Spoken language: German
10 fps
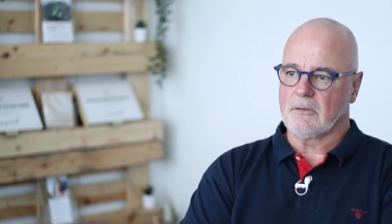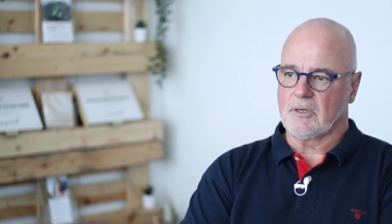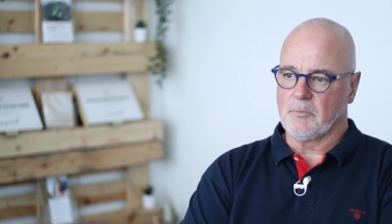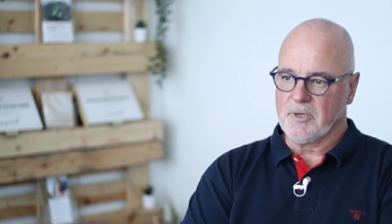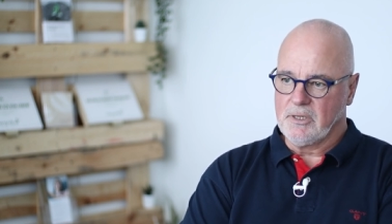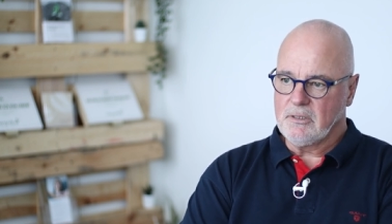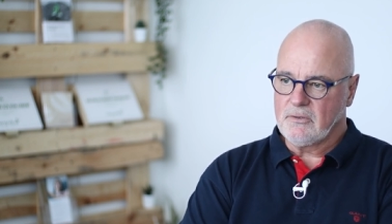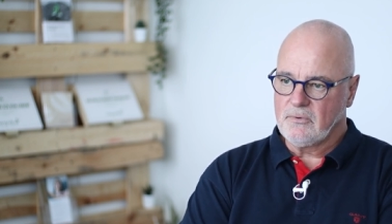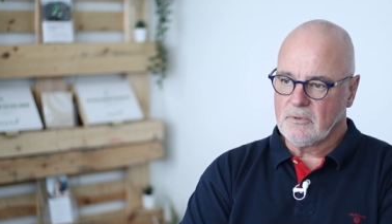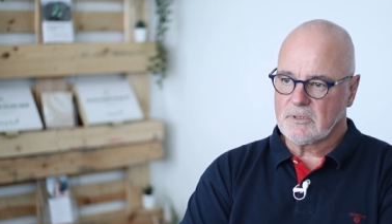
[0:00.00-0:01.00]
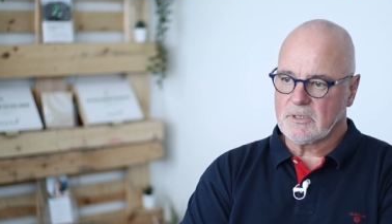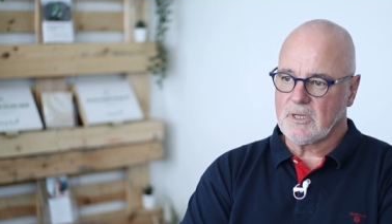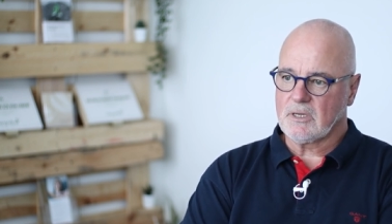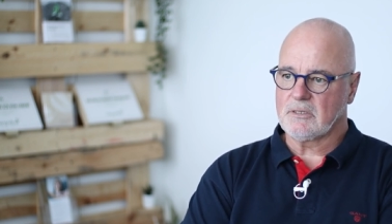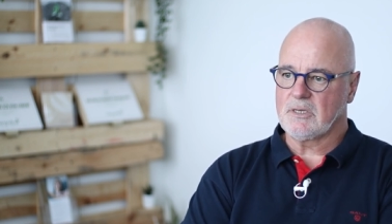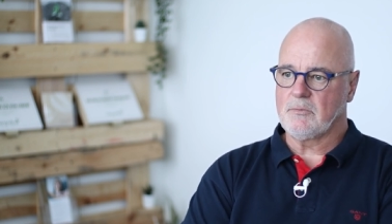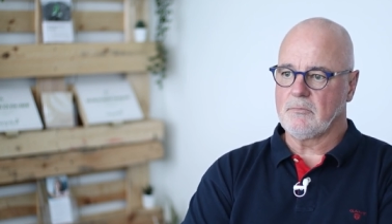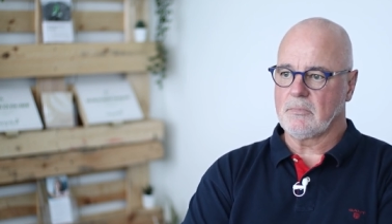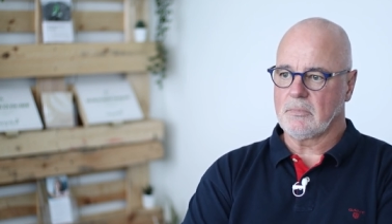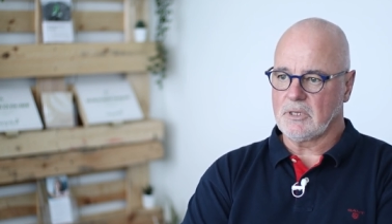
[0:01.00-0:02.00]
gebildet wird,
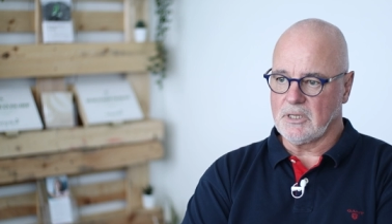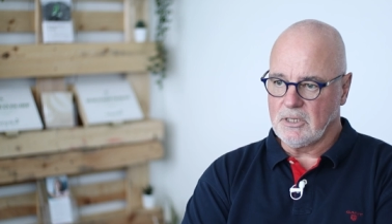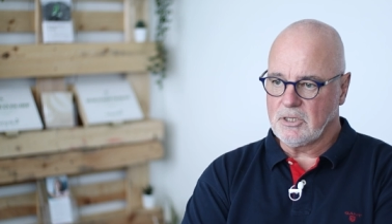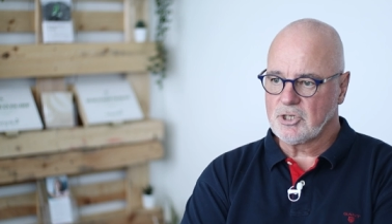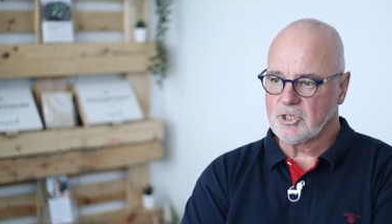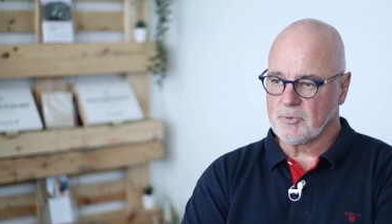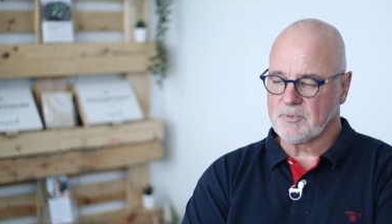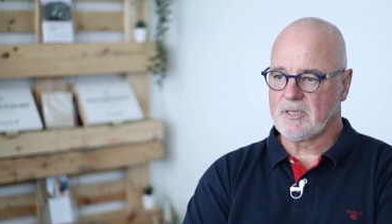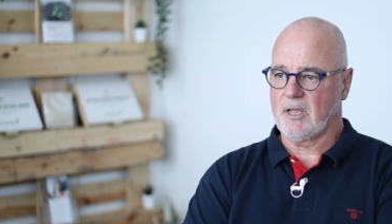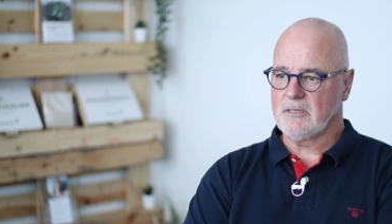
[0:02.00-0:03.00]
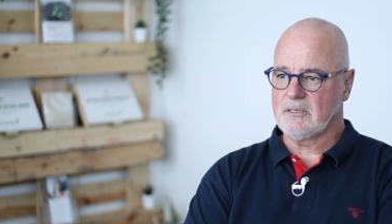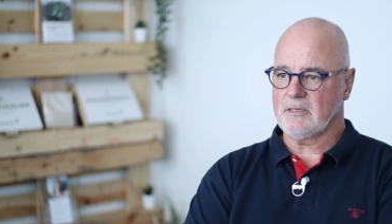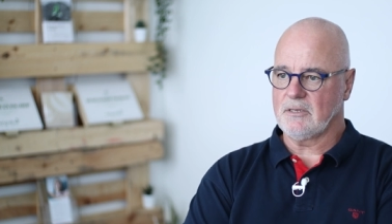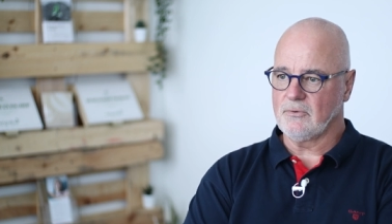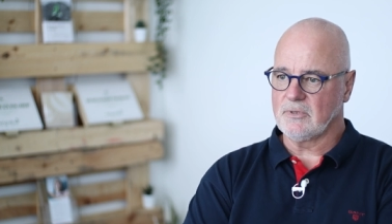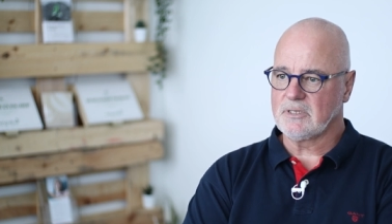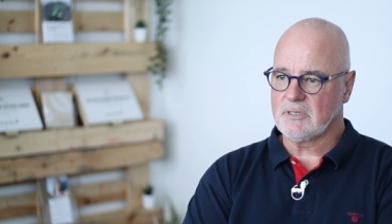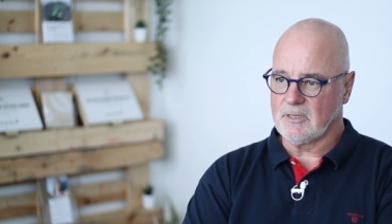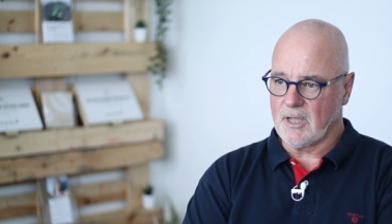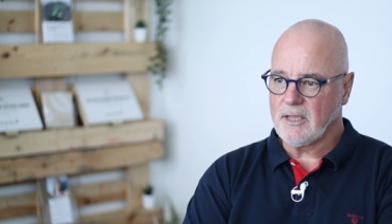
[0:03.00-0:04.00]
nachdem genetische Substanz in uns
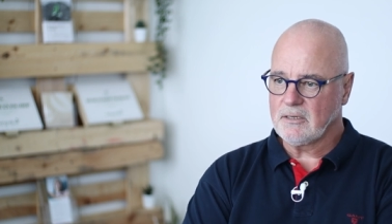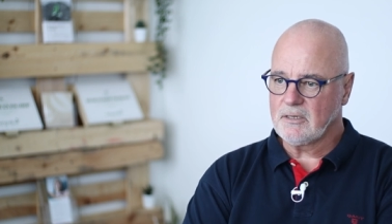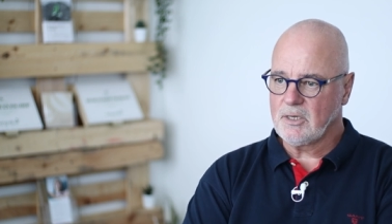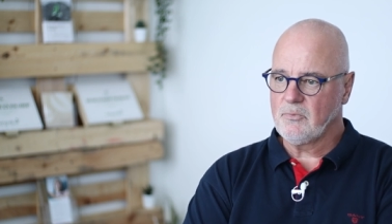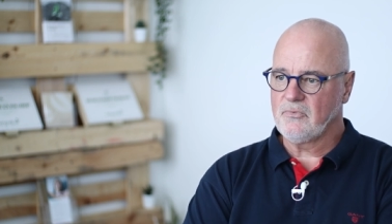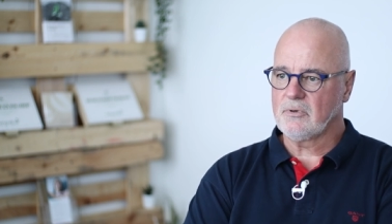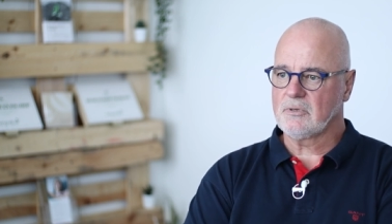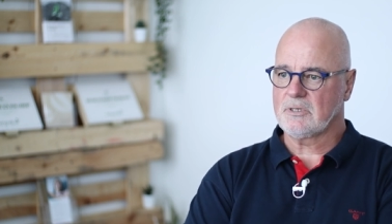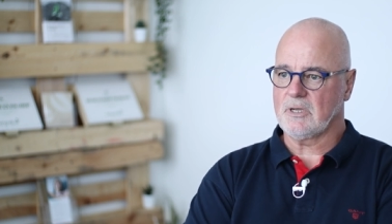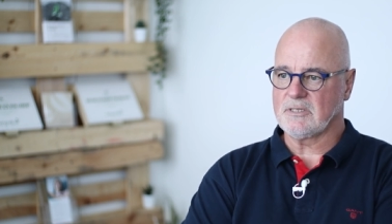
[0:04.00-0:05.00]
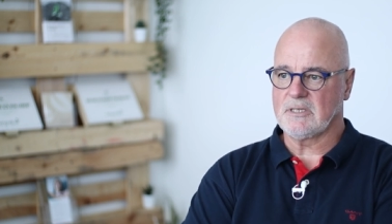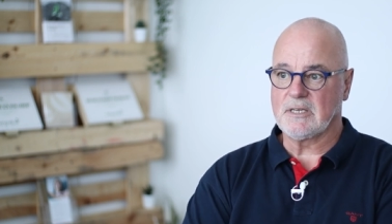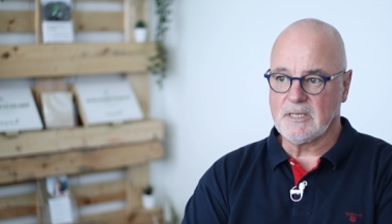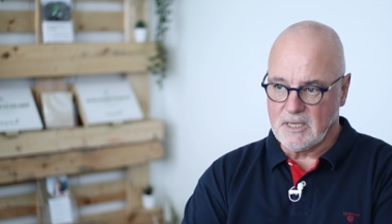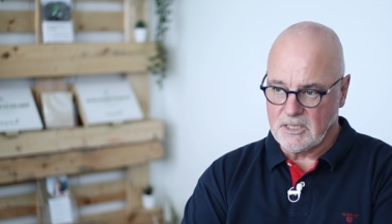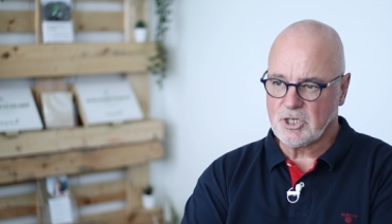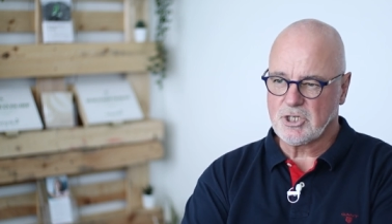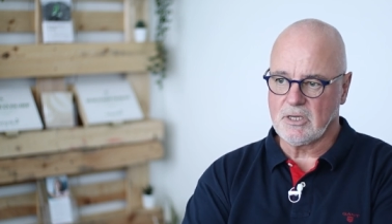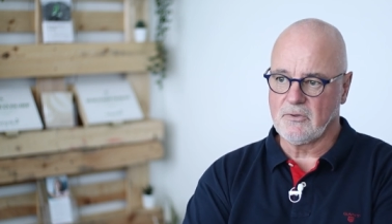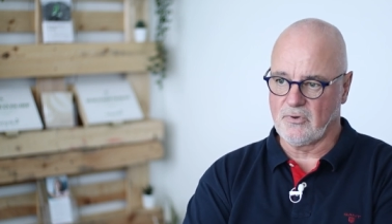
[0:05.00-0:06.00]
hineingegeben wird, also die
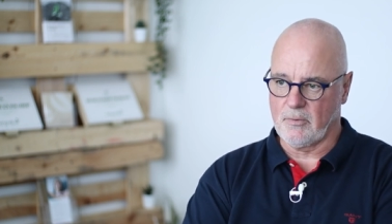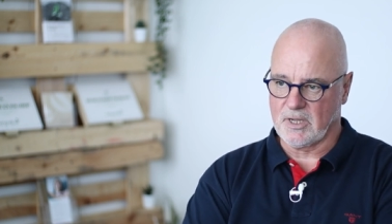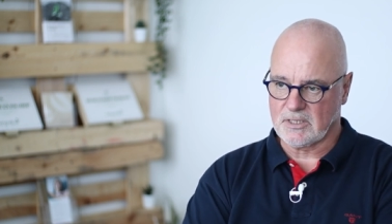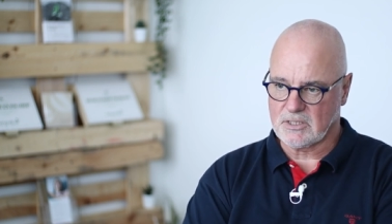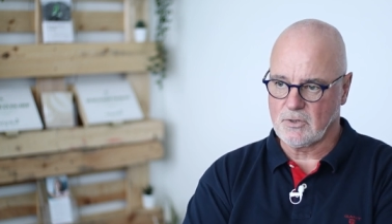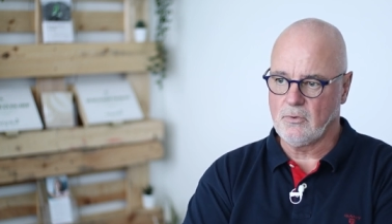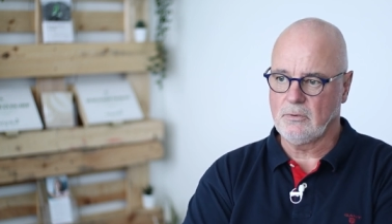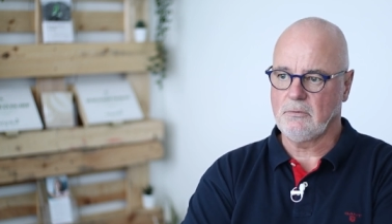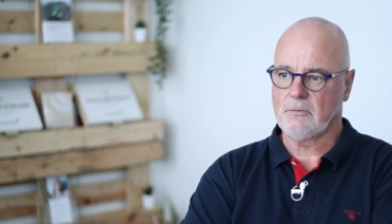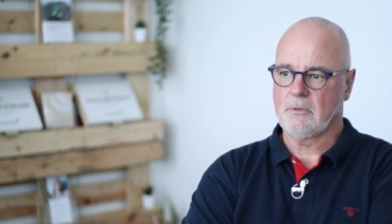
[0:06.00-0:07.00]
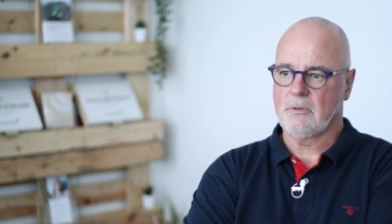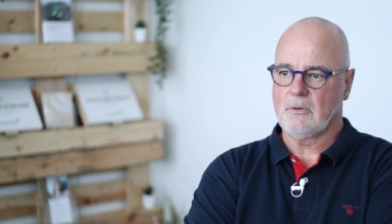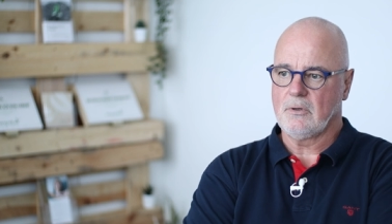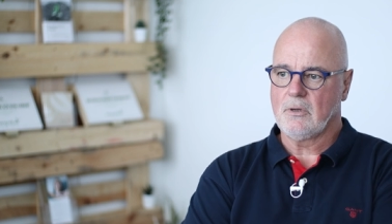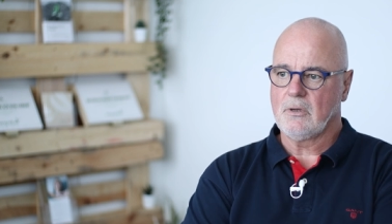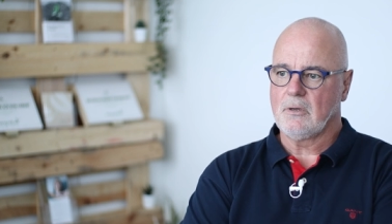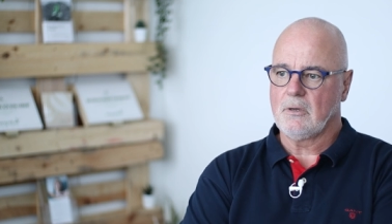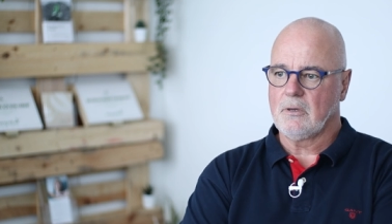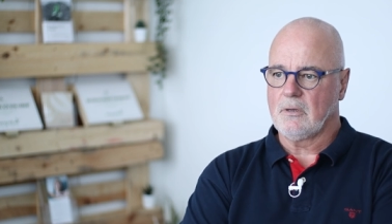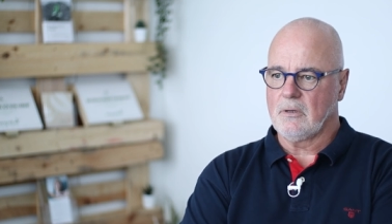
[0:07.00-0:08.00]
genetische Information
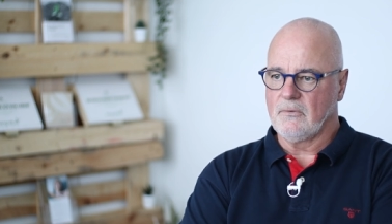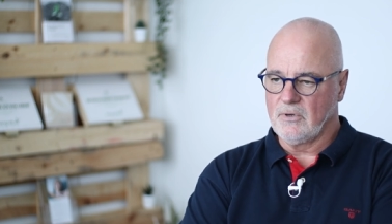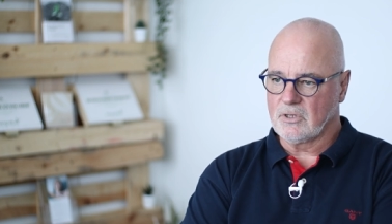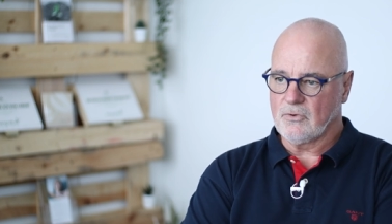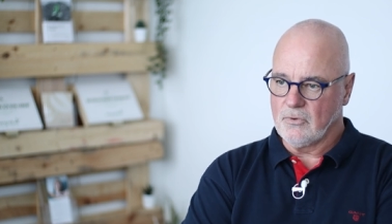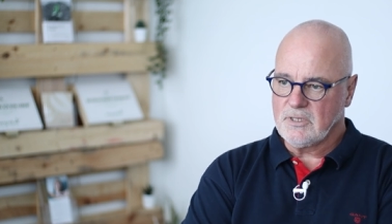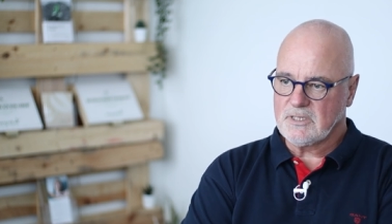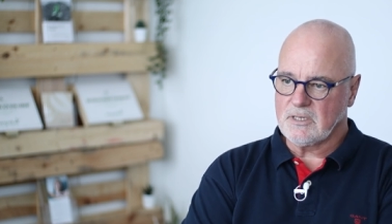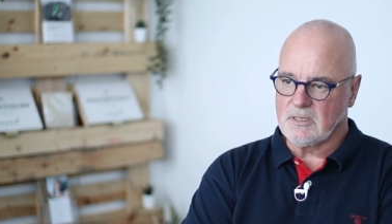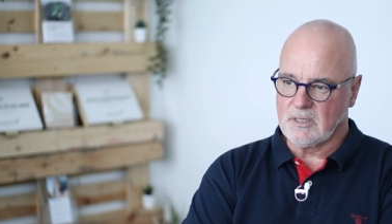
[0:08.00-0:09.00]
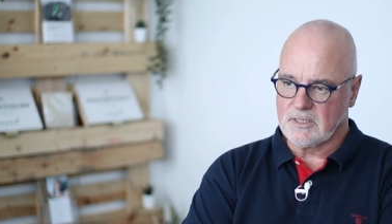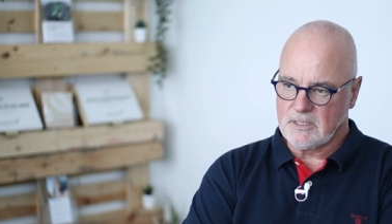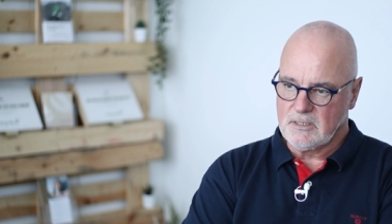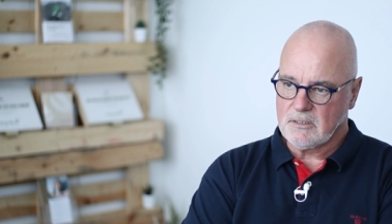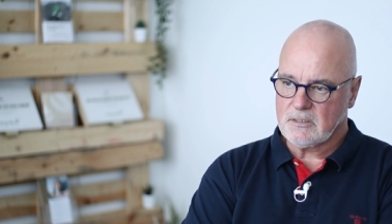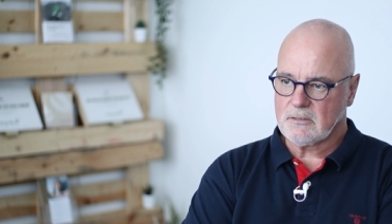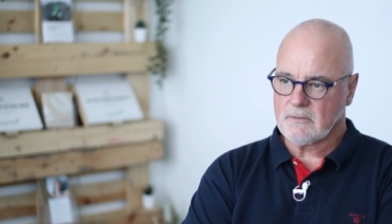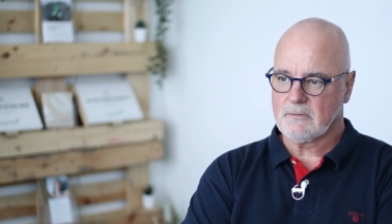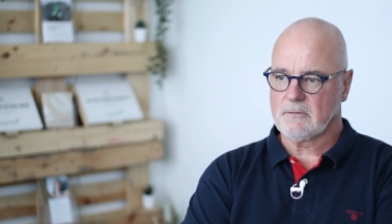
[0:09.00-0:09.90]
wird uns injiziert